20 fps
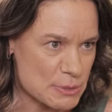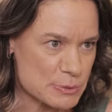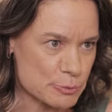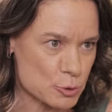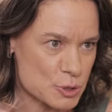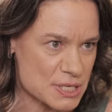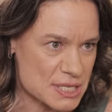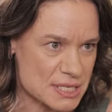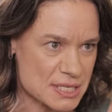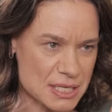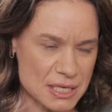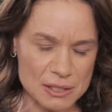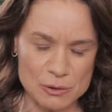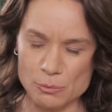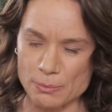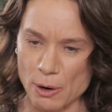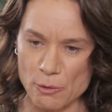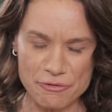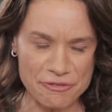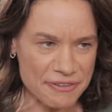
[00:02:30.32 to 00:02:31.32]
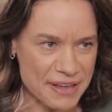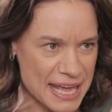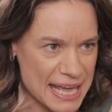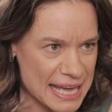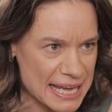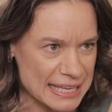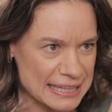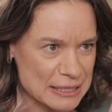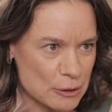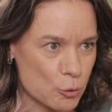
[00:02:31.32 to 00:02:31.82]
Uma exposição mal
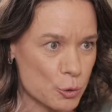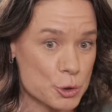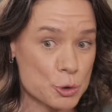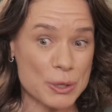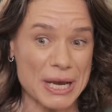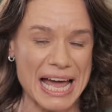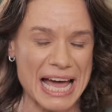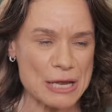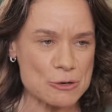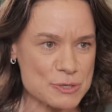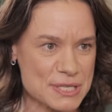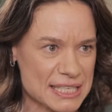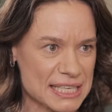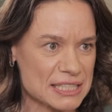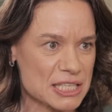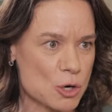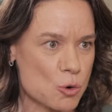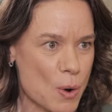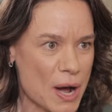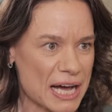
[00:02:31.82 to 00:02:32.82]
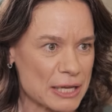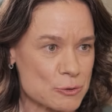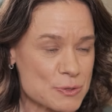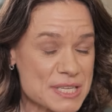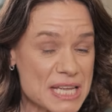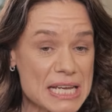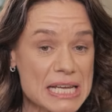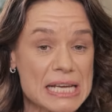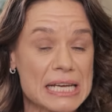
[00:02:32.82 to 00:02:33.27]
feita ou em horários inadequados.